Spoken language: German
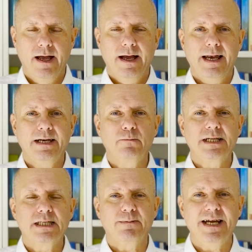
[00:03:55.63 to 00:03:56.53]
Land Nummer
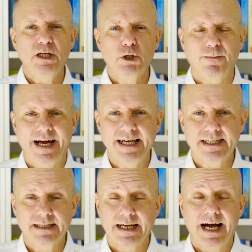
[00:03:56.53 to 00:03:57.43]
zwei, die
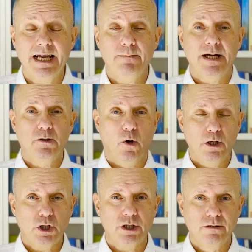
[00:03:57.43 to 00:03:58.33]
Schweiz, gerade bei
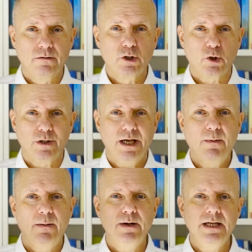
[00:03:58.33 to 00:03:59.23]
Deutschen schon
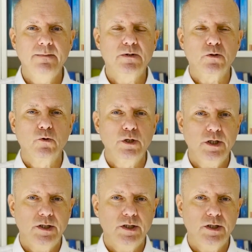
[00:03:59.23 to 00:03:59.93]
immer beliebt durch